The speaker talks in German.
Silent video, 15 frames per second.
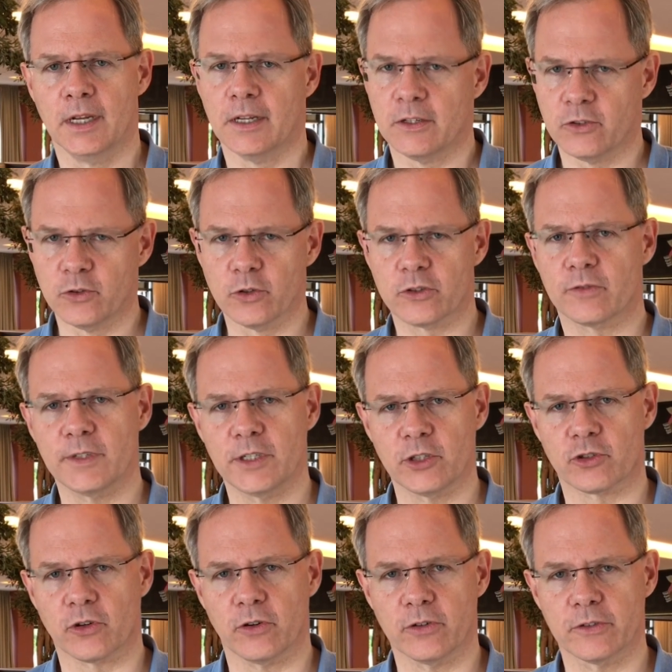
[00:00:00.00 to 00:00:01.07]
Nutzen wir die
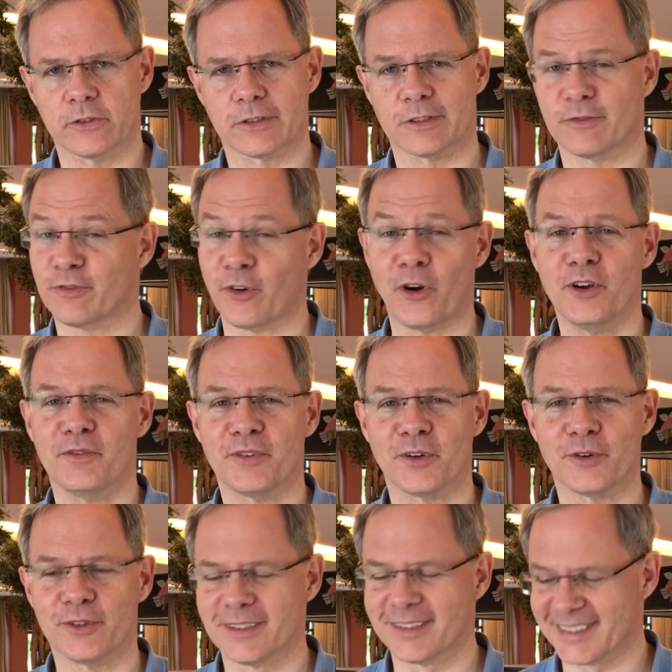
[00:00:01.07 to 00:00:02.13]
Chance, freuen wir
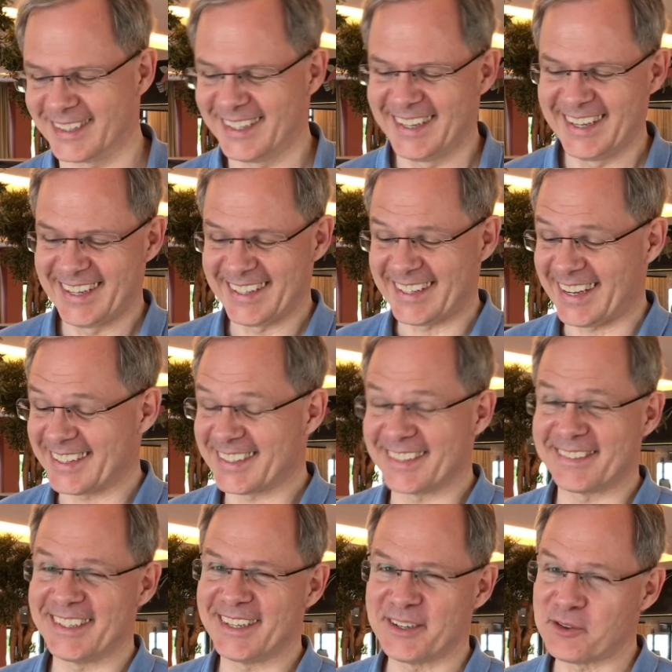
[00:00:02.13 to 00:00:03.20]
uns, dass es
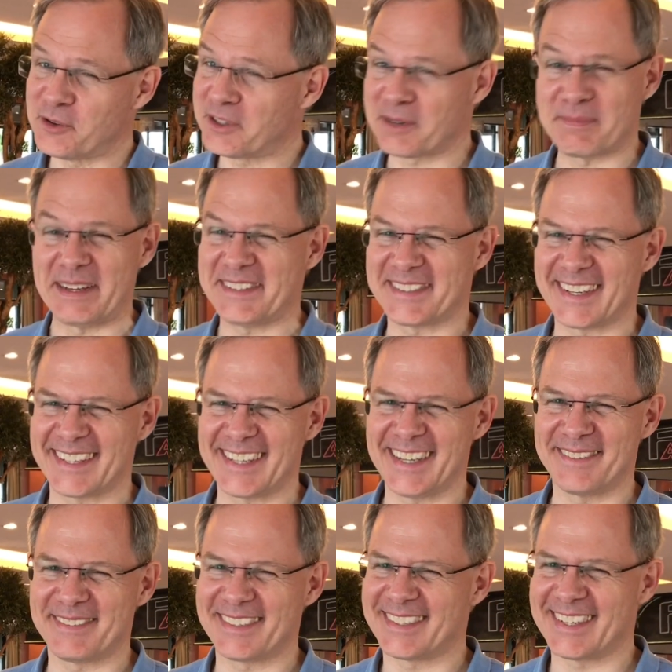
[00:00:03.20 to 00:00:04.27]
wieder gute Pizza
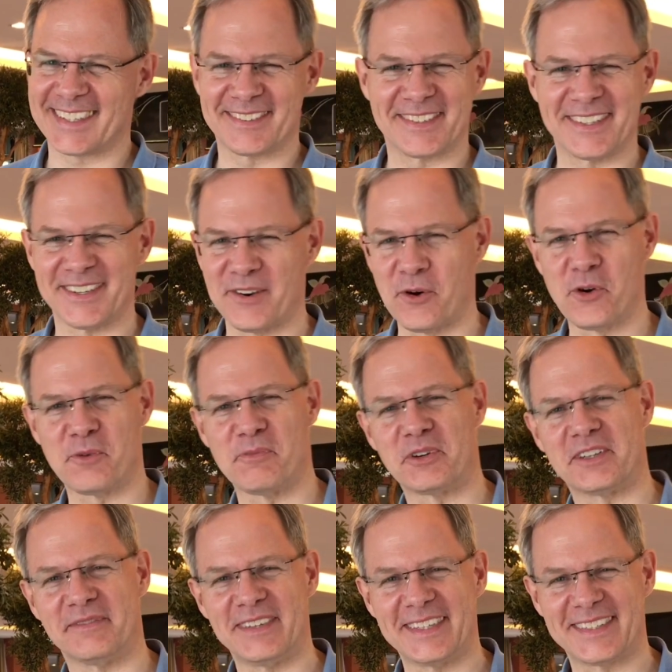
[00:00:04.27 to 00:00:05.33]
gibt, dass wir
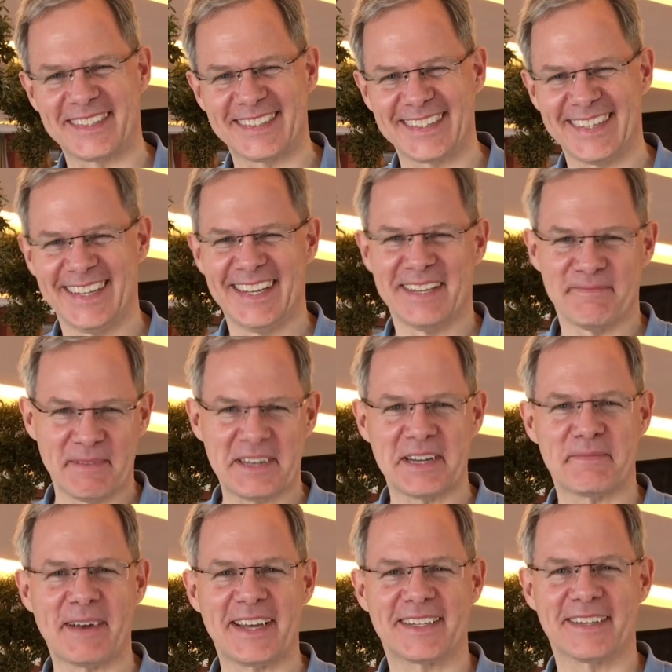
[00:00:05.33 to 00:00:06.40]
hochmotivierte
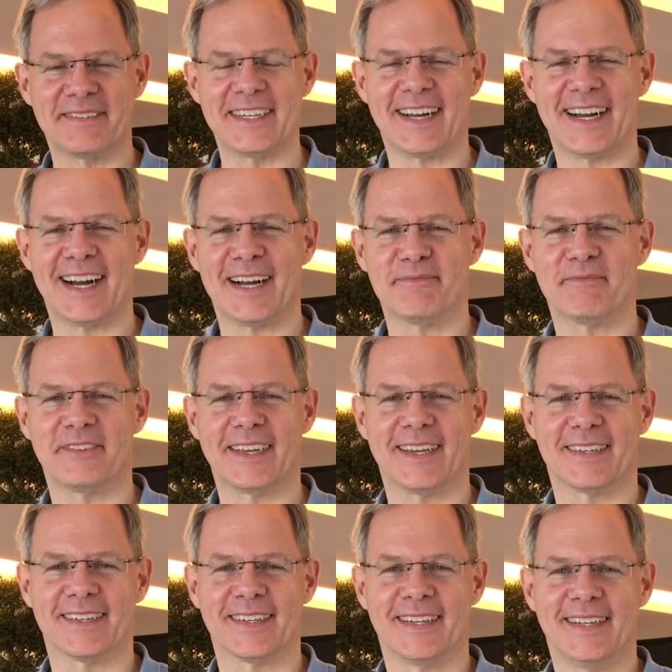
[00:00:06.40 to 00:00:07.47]
Mitarbeiter wieder haben
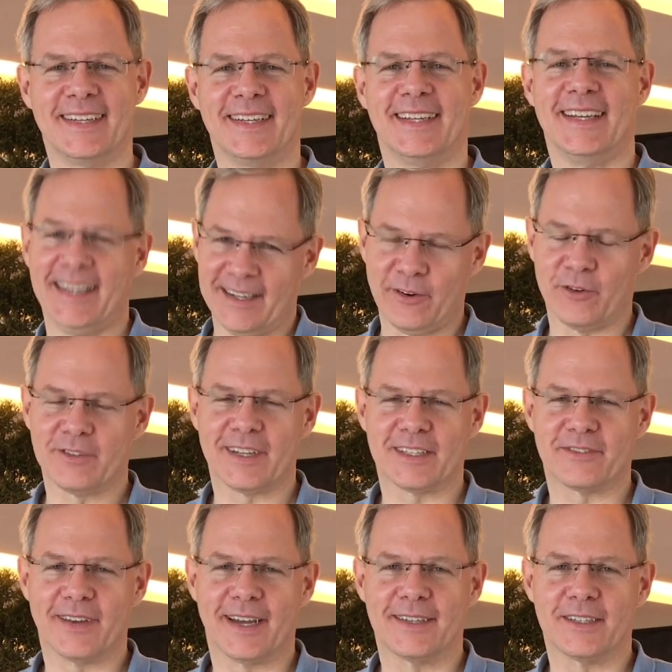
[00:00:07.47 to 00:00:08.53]
werden und dass
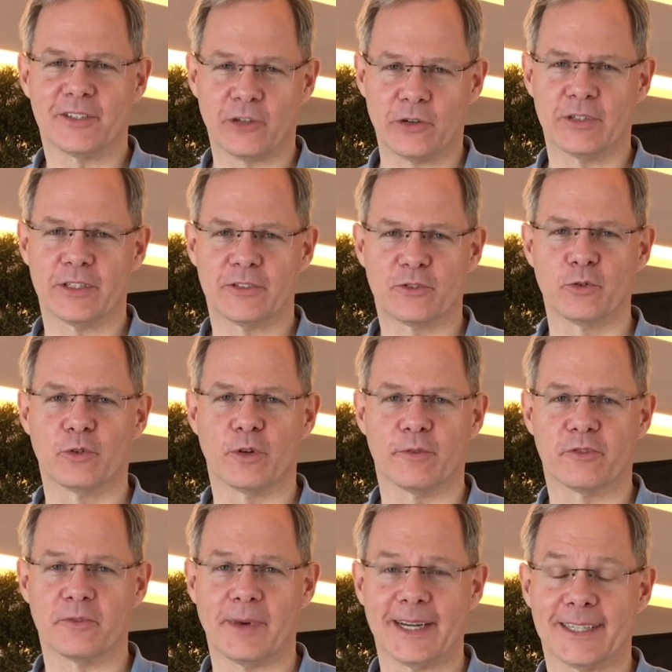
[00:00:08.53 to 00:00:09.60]
wir eine tolle
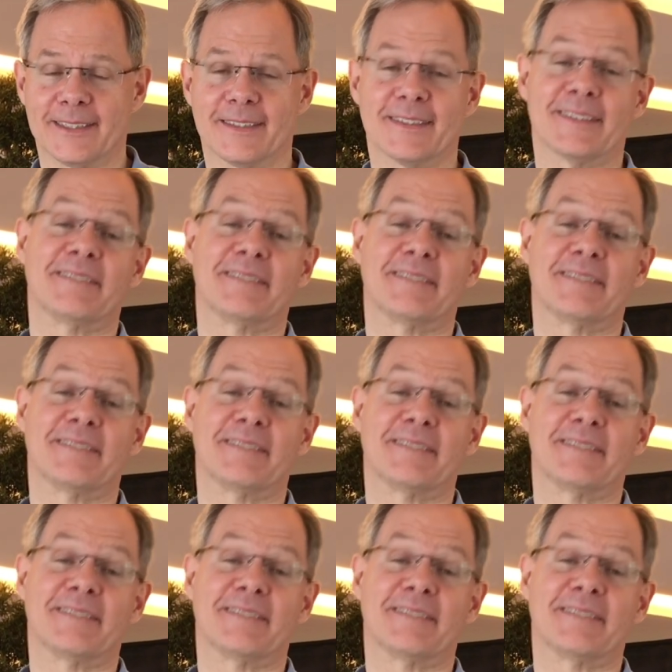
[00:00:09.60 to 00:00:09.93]
Zukunft machen,